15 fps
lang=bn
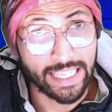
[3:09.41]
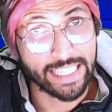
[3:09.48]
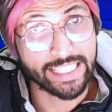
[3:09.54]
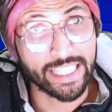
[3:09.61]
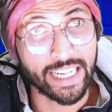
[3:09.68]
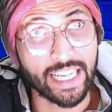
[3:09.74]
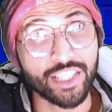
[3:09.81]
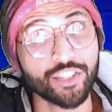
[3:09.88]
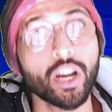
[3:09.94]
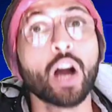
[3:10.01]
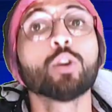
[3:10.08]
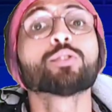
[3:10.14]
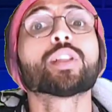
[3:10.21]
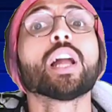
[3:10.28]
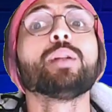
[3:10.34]
এছাড়া
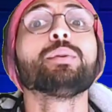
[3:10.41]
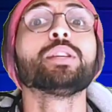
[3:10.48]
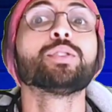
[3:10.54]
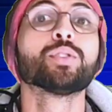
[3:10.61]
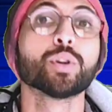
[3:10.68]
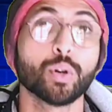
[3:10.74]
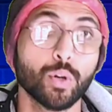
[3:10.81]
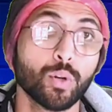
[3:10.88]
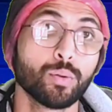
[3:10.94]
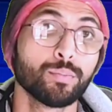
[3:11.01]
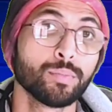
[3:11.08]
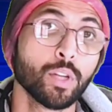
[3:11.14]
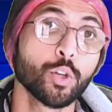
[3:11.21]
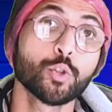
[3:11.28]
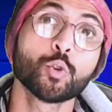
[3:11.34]
সাঁওতাল বিদ্রোহ
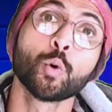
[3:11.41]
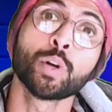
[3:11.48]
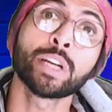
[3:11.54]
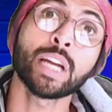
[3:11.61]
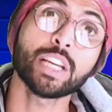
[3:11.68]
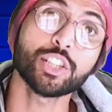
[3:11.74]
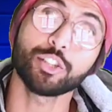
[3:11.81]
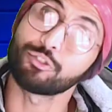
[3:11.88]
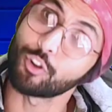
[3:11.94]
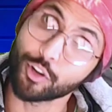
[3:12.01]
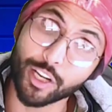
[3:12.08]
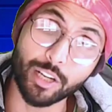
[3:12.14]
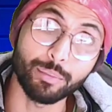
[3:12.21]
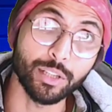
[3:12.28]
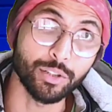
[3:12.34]
সন্ন্যাসী
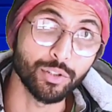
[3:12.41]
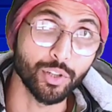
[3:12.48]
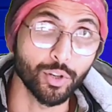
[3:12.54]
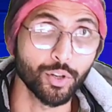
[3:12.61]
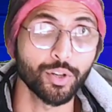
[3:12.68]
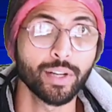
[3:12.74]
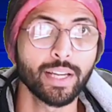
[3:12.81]
ফকির বিদ্রোহ